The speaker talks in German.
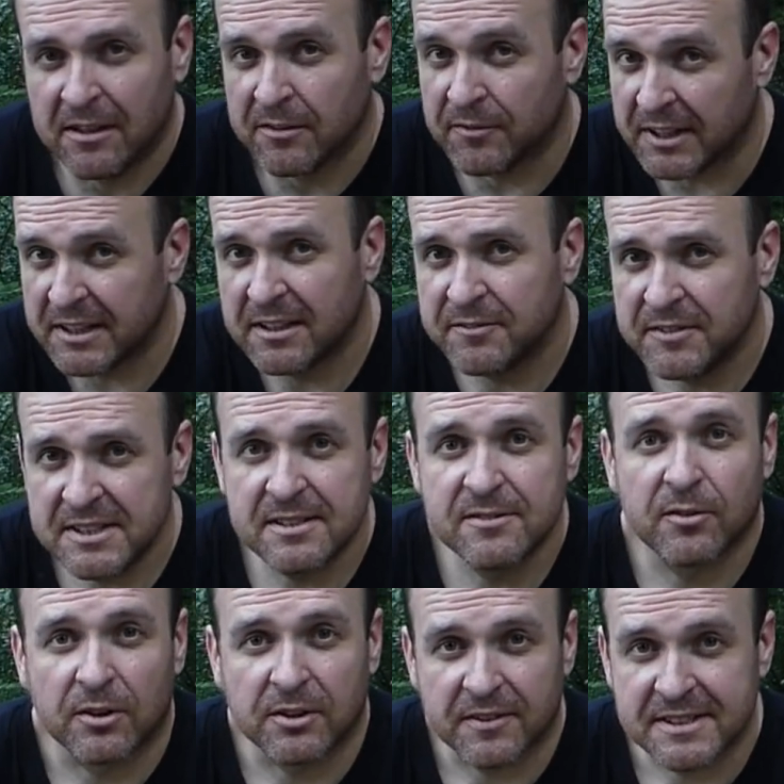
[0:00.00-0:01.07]
Wenn ihr wissen
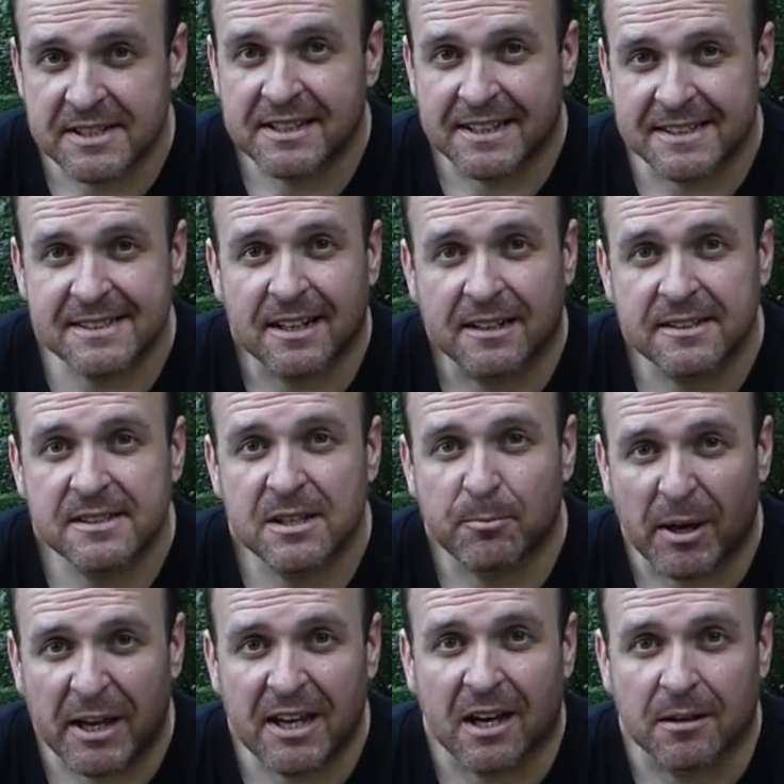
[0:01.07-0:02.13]
wollt, was ich jetzt alles
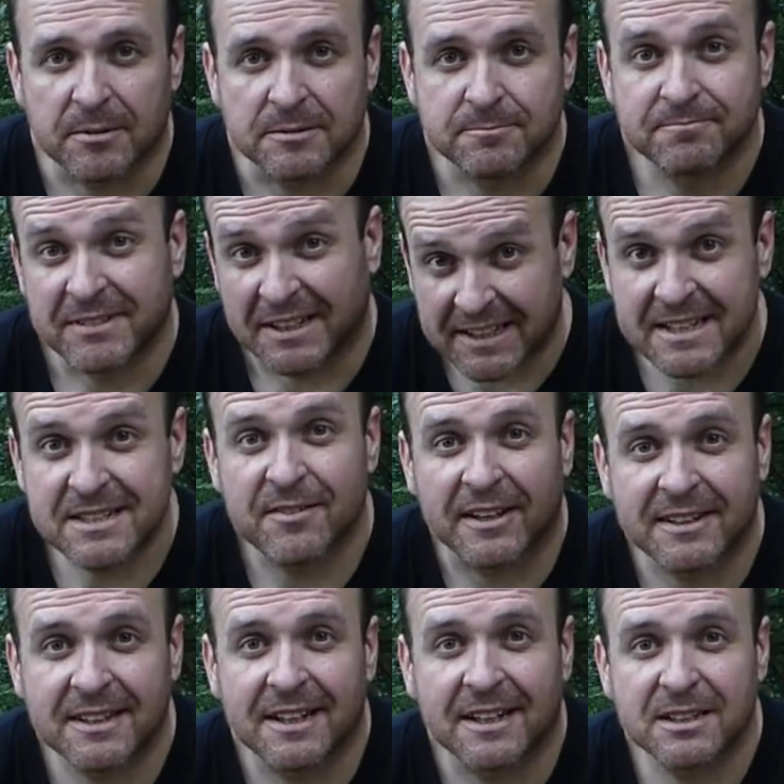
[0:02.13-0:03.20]
dabei habe, dann geht's
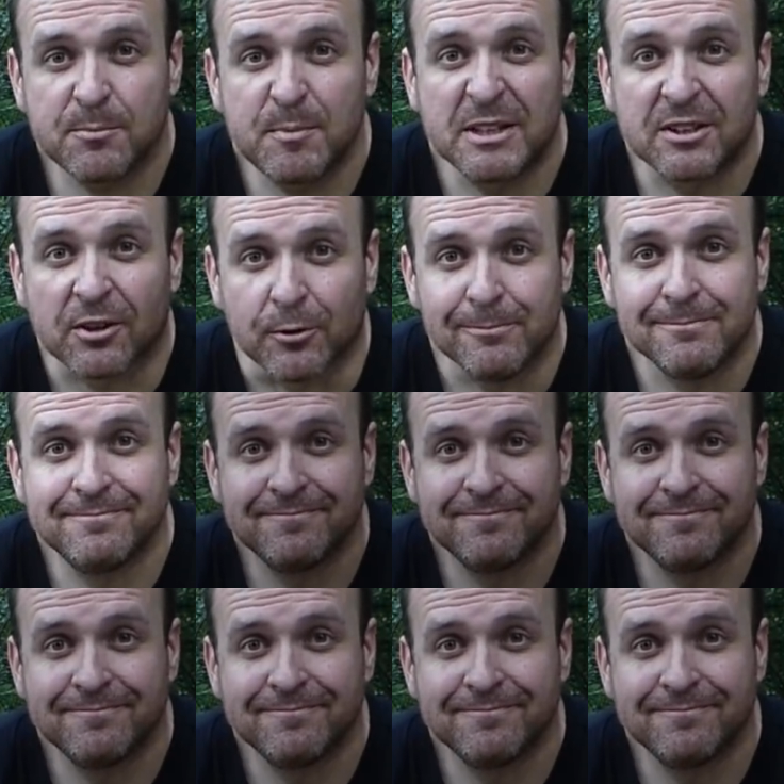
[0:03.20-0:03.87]
weiter nach dem Intro.